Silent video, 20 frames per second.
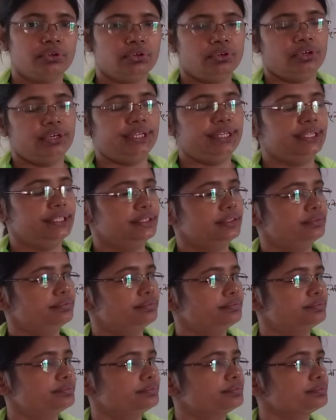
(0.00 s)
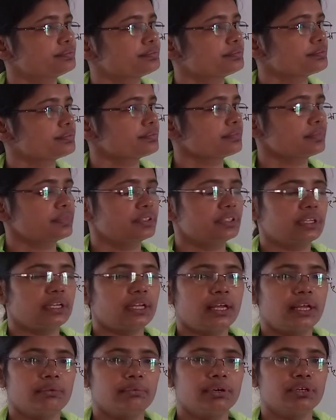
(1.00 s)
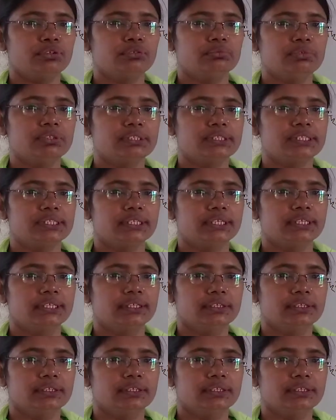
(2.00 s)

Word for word: নয় আবারও বলছি